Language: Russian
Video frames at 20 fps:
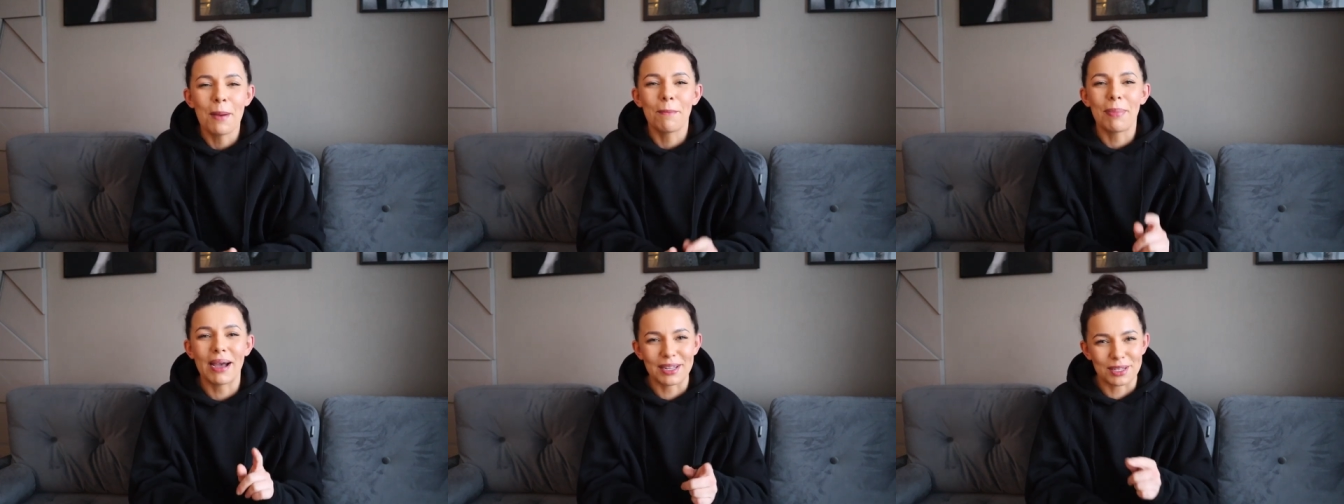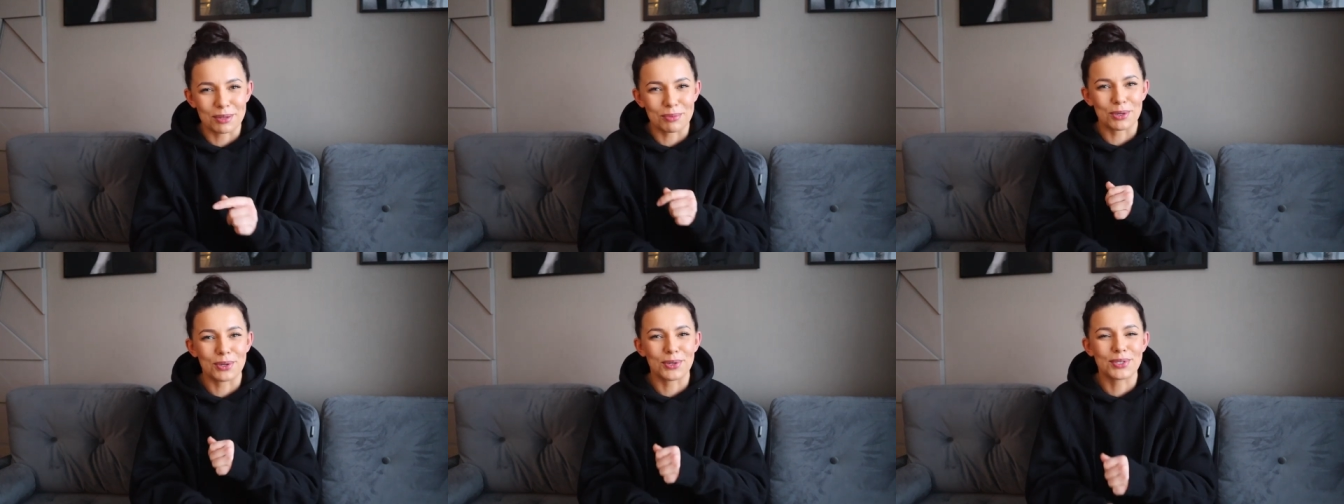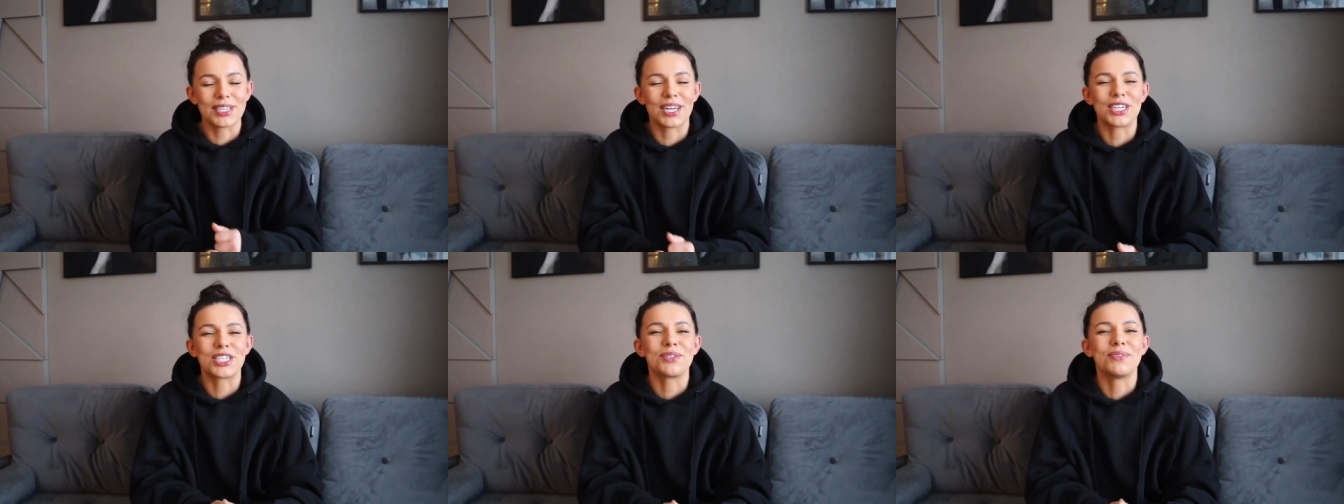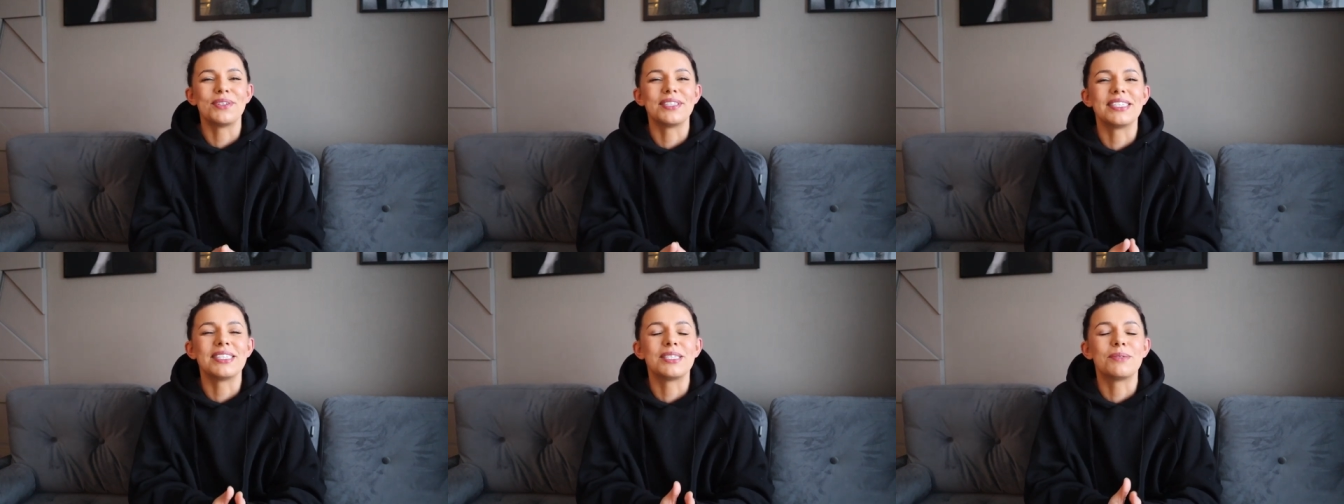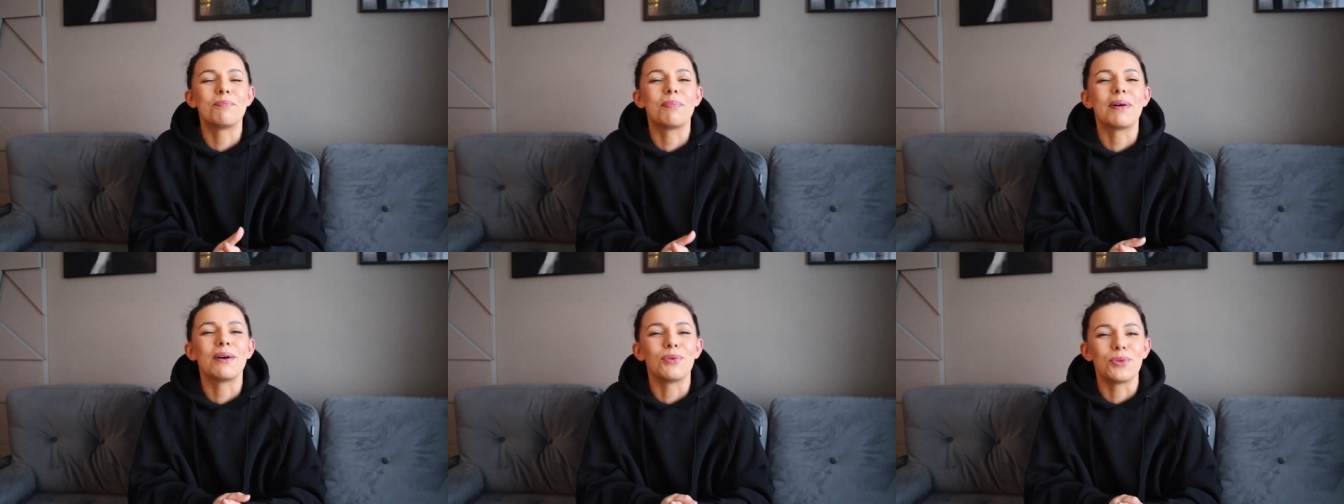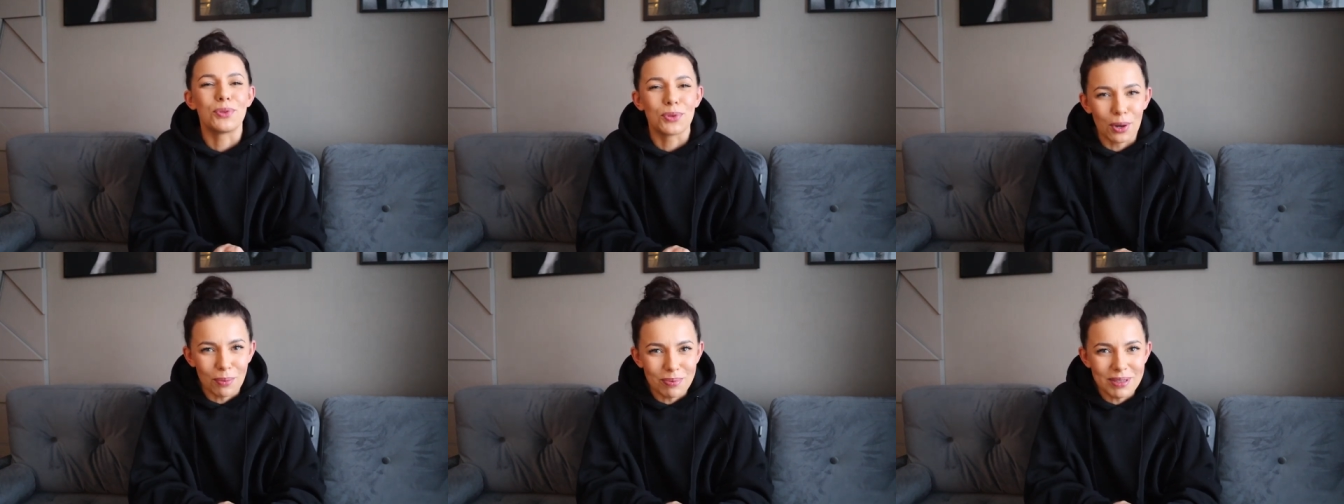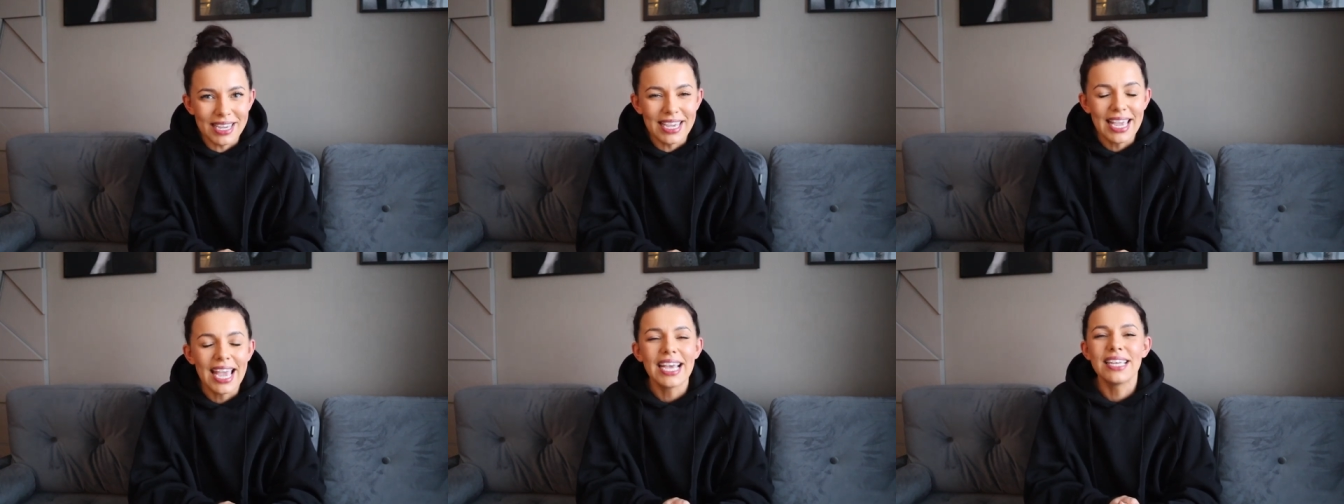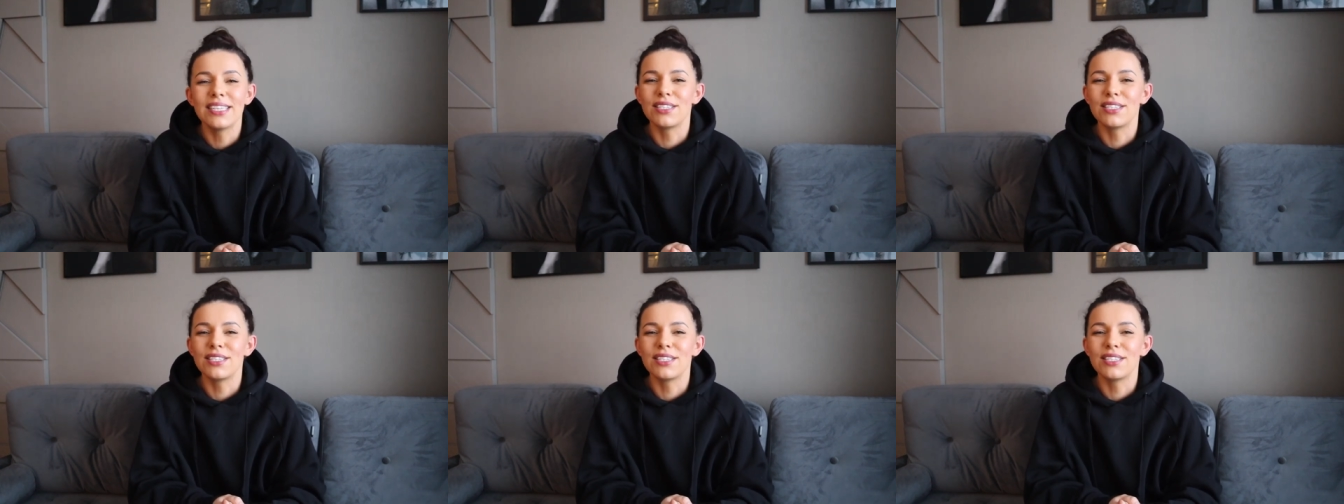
Поэтому усаживайтесь поудобней.